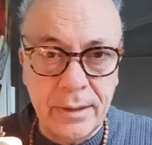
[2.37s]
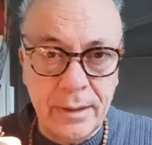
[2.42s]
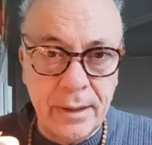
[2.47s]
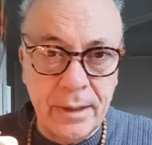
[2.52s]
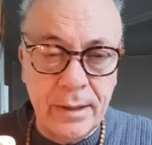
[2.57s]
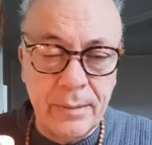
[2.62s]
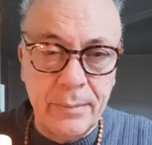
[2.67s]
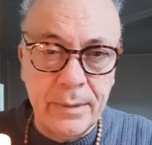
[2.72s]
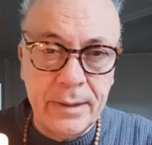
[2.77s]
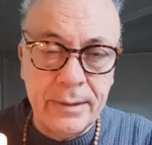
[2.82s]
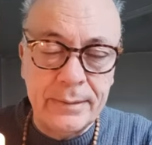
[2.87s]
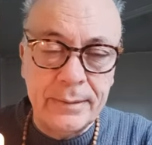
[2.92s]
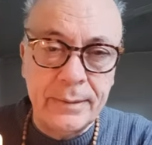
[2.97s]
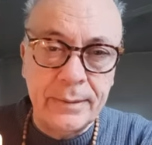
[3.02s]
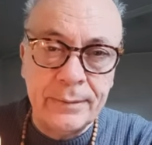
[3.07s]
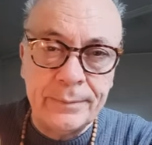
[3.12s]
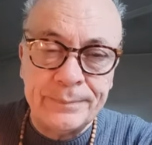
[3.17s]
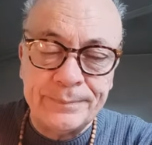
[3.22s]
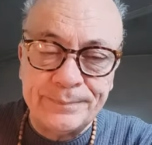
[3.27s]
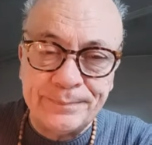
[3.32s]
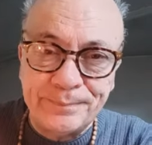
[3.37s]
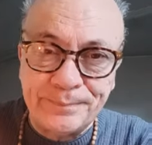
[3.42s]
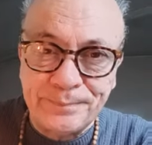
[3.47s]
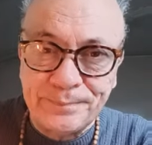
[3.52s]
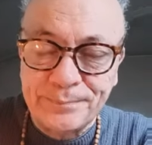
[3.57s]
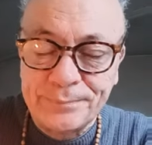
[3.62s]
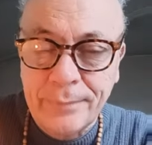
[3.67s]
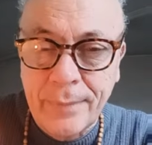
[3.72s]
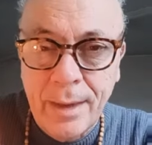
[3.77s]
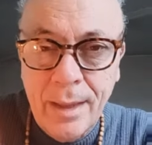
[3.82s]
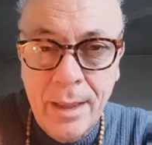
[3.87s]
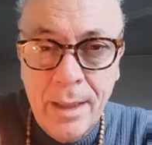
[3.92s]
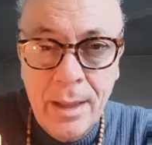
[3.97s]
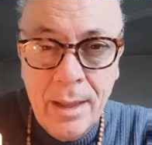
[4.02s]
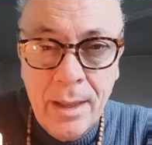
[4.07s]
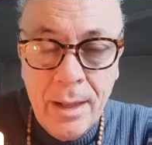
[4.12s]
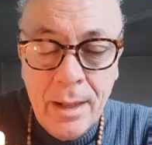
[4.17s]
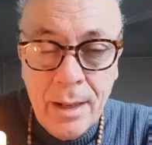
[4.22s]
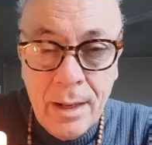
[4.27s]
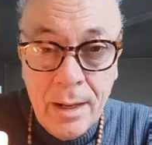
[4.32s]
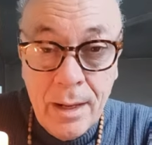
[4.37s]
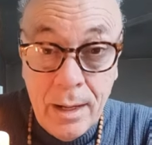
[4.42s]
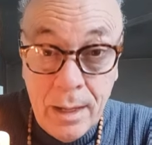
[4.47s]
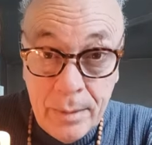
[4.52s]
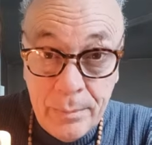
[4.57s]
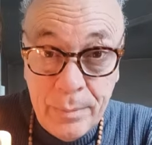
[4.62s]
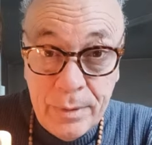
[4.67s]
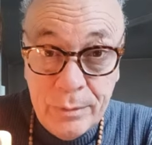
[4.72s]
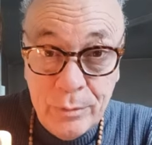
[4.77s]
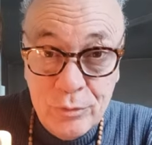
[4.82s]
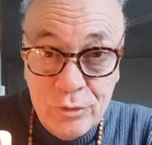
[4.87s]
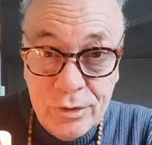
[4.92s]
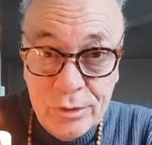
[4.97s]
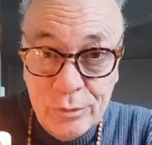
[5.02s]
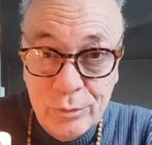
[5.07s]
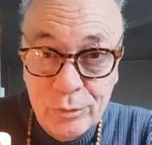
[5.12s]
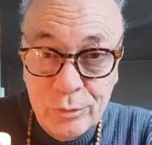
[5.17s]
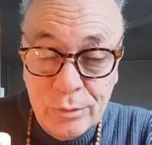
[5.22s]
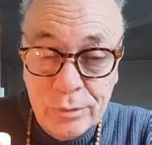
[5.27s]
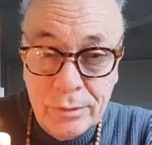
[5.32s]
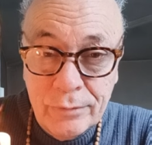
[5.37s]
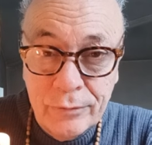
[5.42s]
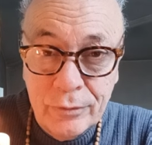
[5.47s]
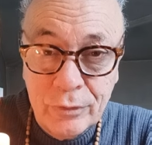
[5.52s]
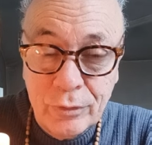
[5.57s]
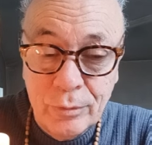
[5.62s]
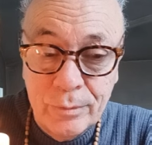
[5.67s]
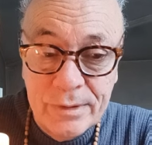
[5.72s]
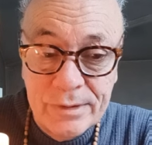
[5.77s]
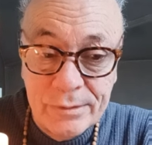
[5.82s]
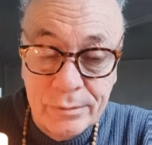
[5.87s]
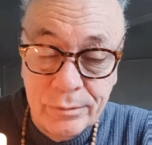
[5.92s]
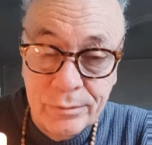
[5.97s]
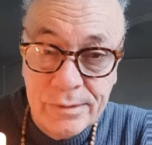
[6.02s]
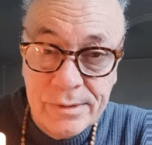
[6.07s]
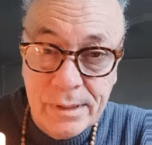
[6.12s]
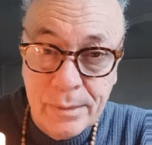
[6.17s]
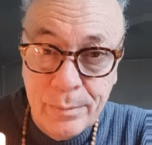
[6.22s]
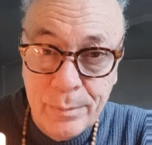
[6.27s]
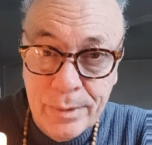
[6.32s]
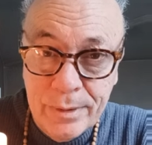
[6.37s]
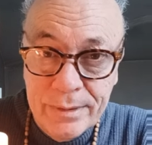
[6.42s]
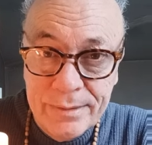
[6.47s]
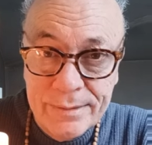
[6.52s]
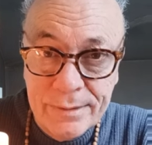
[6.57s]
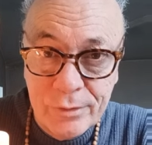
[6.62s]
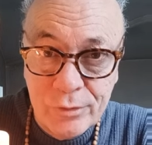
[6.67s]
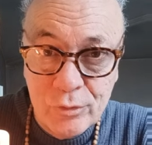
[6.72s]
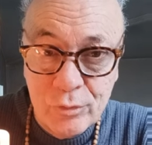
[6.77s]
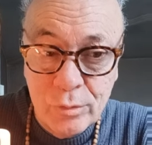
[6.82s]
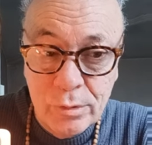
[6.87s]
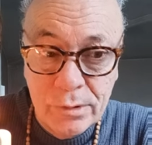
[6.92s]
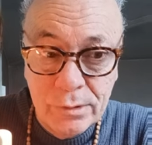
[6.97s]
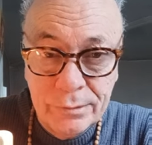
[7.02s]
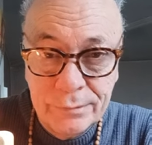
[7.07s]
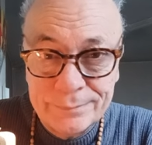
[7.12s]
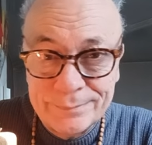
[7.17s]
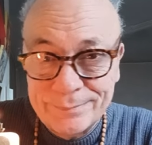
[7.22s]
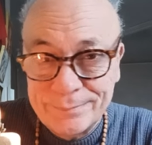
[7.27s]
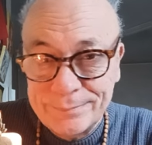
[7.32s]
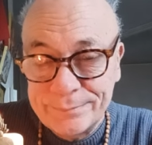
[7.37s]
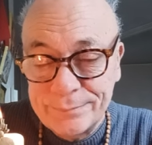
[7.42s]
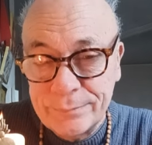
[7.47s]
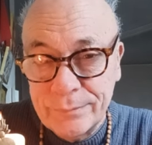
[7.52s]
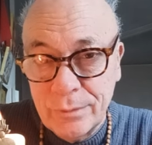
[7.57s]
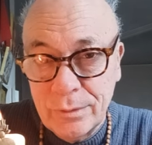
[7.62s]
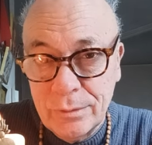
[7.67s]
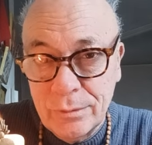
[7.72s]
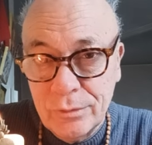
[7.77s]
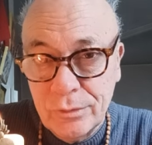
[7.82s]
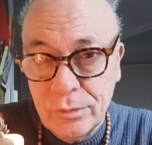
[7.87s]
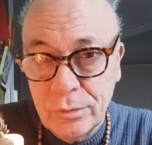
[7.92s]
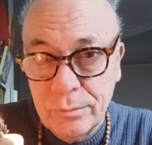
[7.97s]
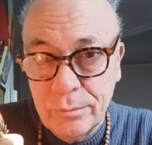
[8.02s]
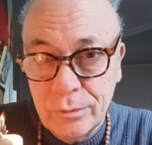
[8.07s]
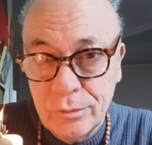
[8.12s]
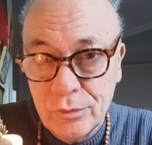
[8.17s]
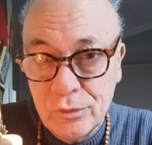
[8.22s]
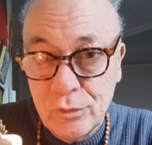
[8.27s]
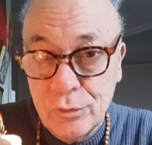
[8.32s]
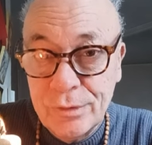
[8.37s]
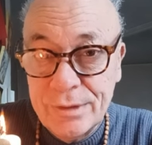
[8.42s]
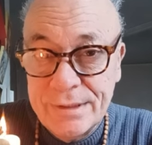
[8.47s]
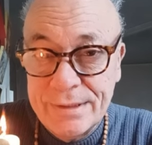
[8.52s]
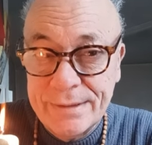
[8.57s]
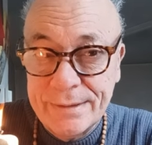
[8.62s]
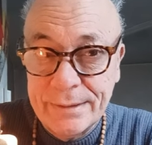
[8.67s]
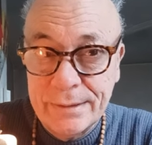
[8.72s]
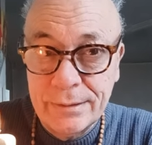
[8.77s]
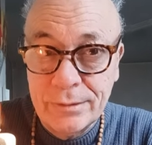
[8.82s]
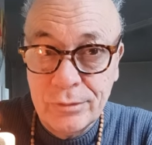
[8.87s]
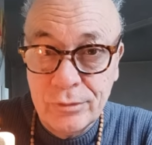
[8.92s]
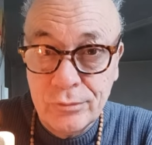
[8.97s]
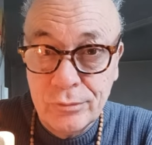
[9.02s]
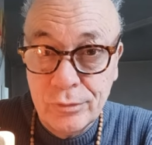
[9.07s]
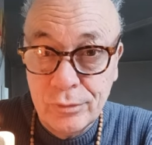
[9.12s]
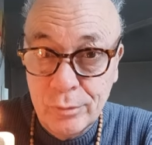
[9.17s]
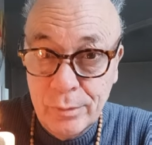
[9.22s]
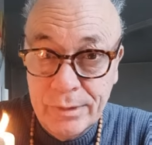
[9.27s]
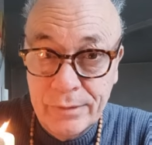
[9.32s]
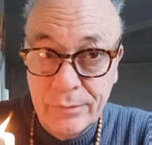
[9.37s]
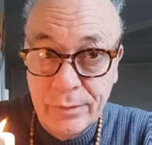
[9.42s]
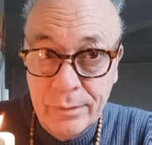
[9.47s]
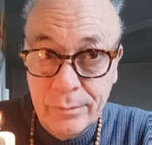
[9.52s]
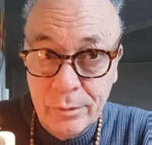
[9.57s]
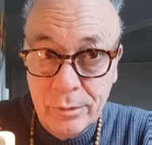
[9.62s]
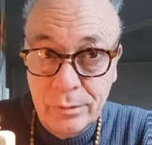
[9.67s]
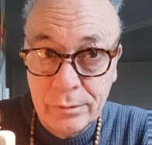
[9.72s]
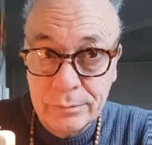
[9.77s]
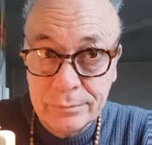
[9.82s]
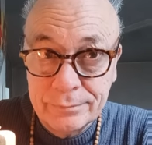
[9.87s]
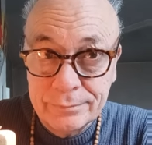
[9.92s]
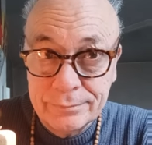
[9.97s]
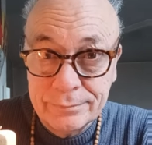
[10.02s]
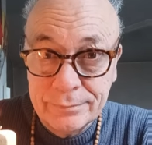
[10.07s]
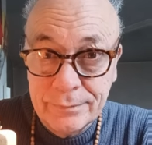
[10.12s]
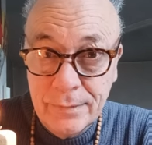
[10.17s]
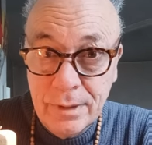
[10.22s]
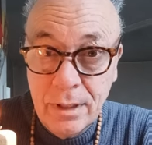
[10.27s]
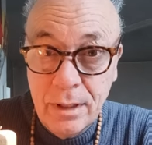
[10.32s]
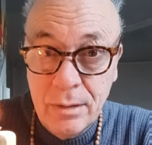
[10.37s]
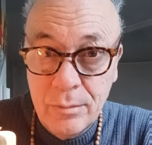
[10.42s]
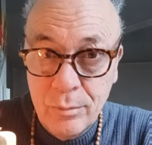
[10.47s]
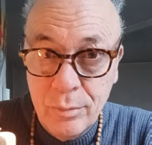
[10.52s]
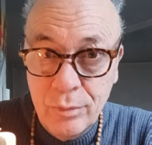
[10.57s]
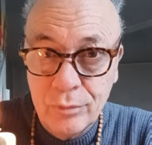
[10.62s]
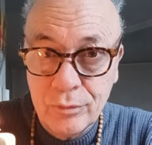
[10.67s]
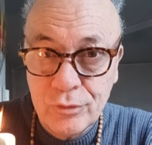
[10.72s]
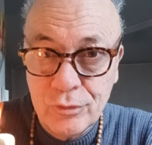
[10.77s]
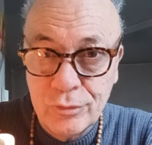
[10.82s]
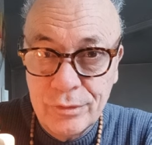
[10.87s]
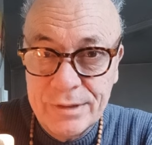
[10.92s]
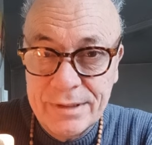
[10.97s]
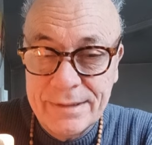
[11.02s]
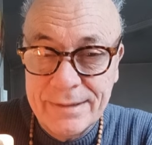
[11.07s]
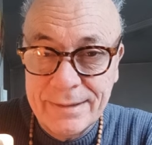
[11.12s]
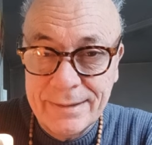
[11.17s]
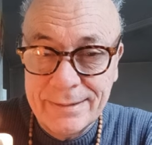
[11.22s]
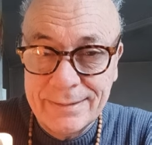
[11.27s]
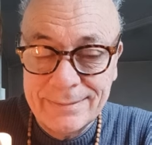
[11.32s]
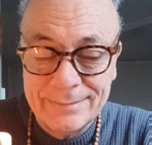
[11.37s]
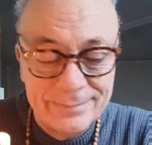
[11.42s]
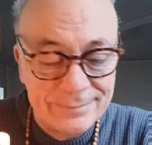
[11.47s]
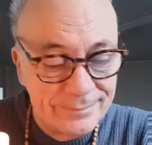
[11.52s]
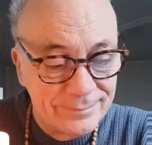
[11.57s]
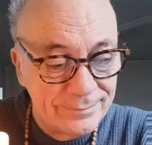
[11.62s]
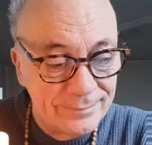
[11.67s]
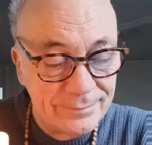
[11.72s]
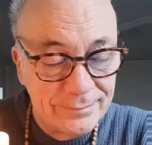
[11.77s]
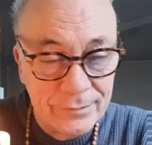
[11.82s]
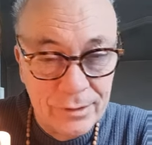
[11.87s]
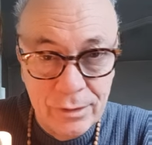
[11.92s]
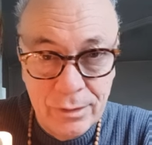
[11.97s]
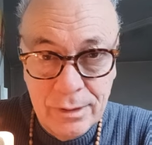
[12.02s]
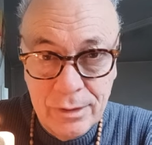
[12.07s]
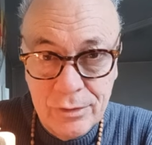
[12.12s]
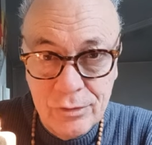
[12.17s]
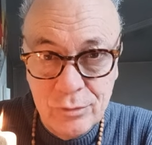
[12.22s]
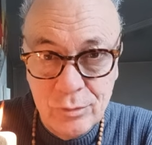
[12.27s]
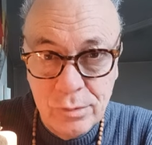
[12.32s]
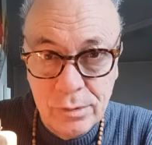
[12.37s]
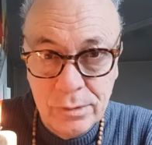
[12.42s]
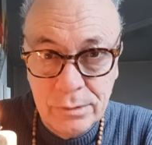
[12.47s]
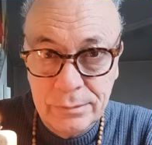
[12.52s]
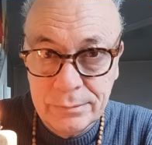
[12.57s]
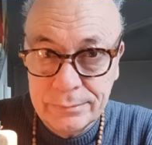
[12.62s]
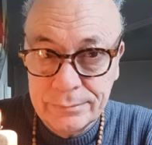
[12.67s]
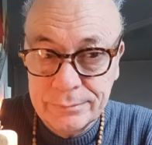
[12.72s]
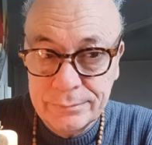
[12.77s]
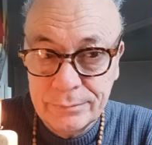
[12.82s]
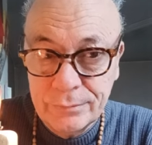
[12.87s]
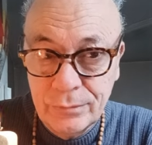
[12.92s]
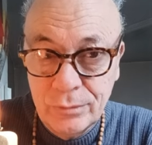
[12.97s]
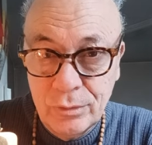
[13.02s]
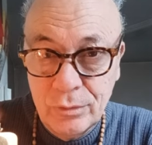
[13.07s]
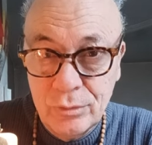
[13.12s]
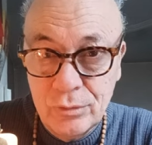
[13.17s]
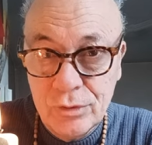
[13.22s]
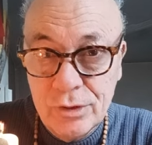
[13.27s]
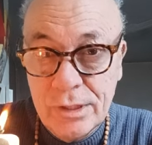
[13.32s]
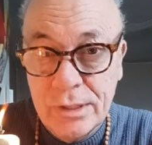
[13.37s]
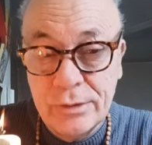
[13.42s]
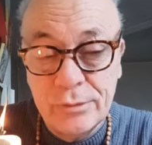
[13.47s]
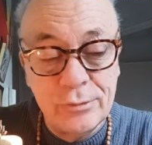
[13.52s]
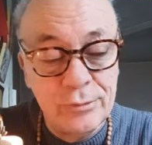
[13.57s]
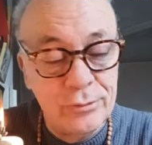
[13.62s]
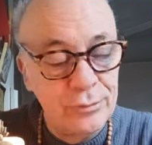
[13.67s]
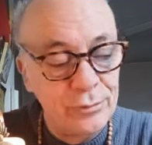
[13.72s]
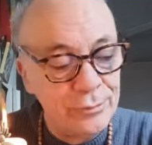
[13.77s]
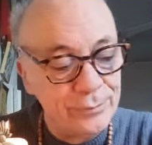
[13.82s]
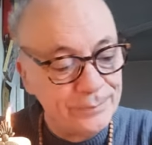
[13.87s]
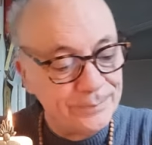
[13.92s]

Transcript: Amen. La paix de Jésus soit dans votre maison, sa paix et sa joie. Nous sommes jeudi saint, je vous souhaite vraiment un bon jeudi saint dans la joie de Jésus.